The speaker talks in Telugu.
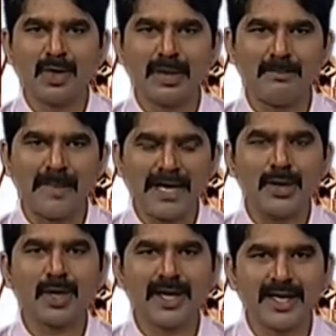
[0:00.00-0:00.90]
ఒక
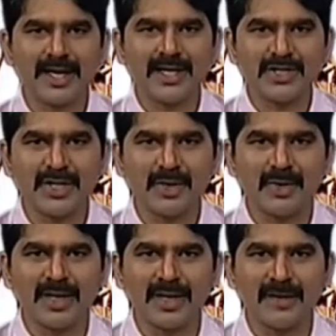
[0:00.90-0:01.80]
మైలురాయిగా
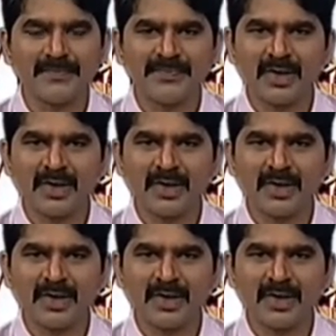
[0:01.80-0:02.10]
నిలిచినటువంటి